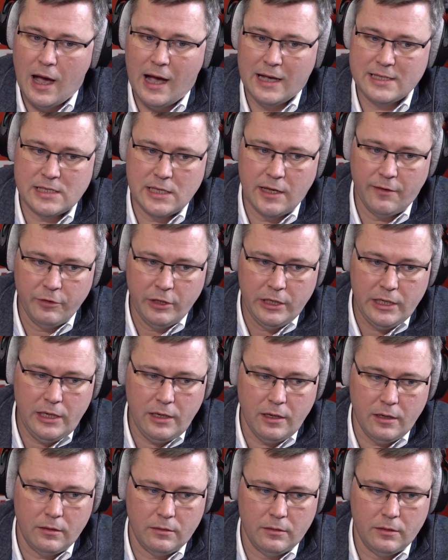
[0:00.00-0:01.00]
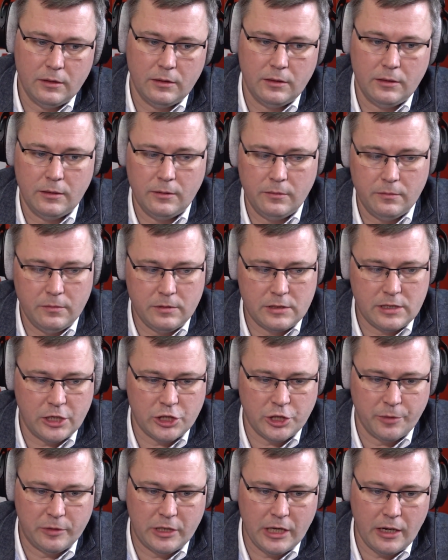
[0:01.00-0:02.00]
основные, э,
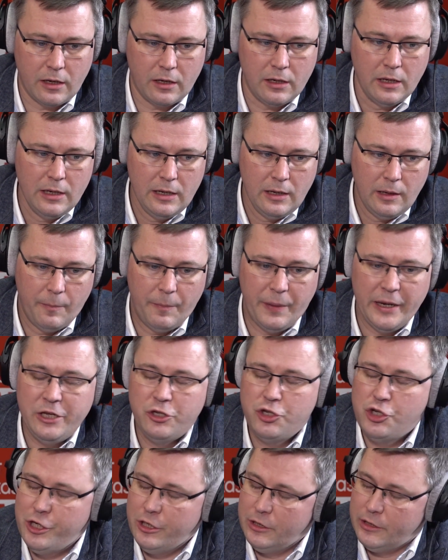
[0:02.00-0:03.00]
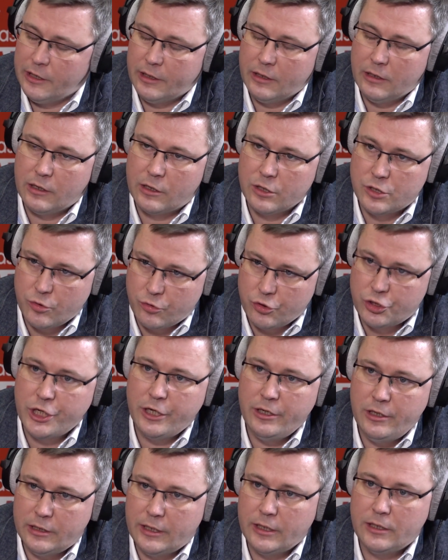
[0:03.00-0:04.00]
скажем так, причины
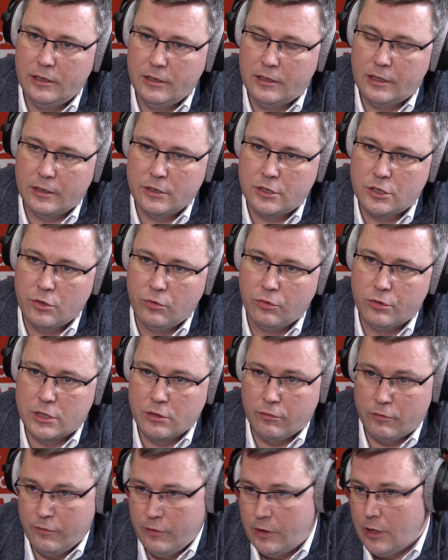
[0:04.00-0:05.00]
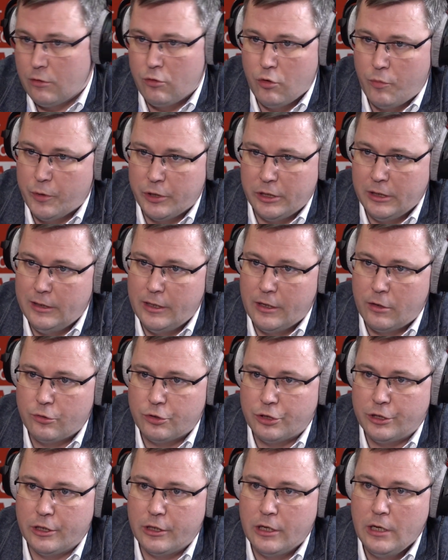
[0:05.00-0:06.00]
разрушения таких конструкций, вот вы как опытный
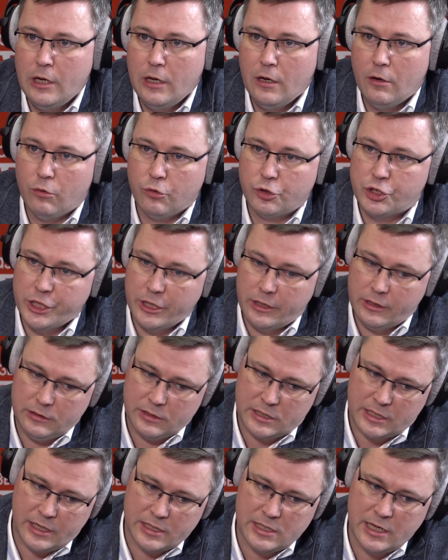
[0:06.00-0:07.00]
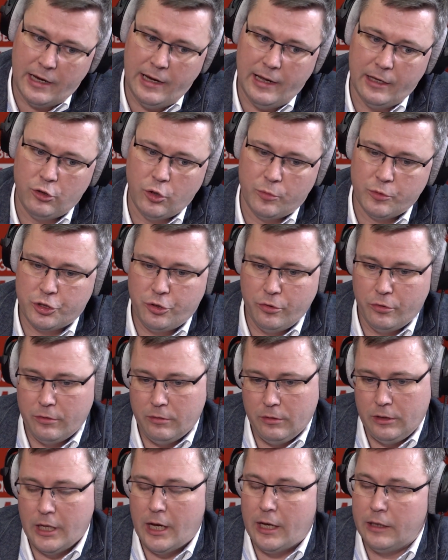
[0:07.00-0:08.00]
дорожник, уже сказали о том,
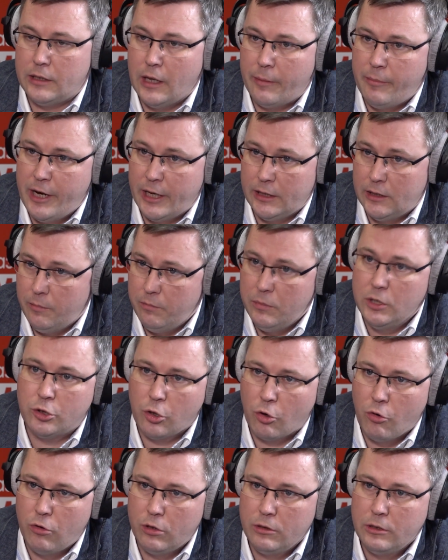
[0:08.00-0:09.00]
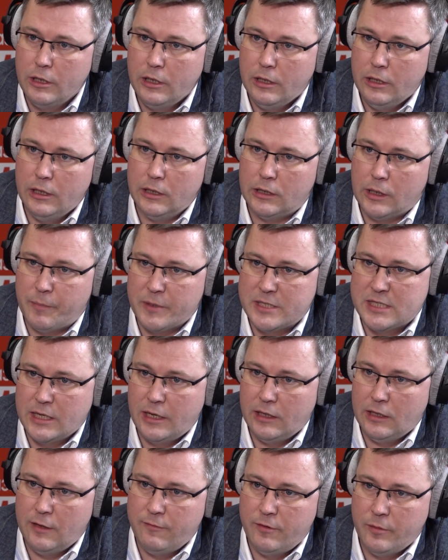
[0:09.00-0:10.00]
что да, там рядом метро, и это
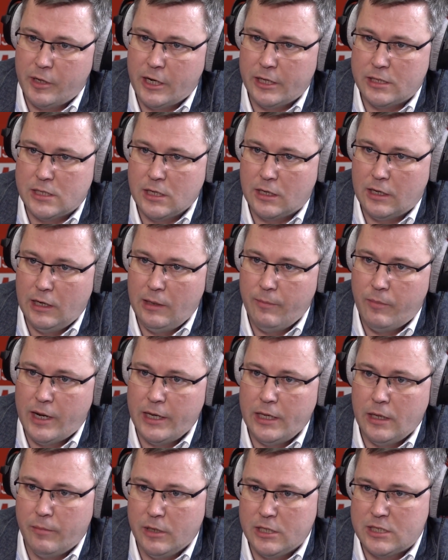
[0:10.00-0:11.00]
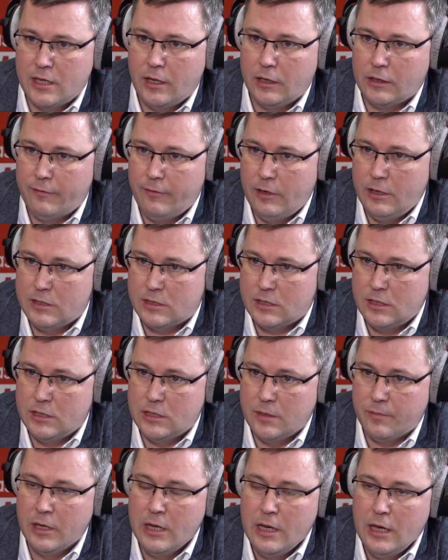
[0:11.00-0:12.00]
постоянная вибрация колебания. Мы сталкивались с
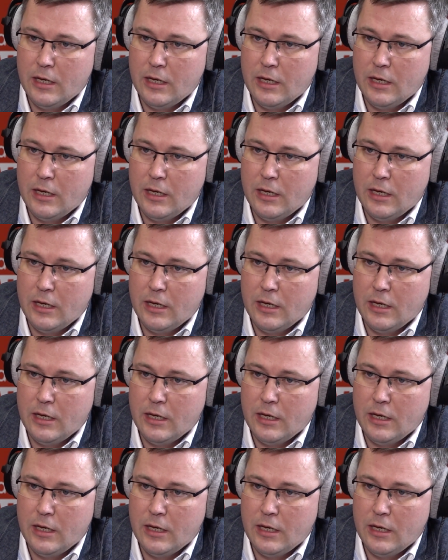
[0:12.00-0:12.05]
этим,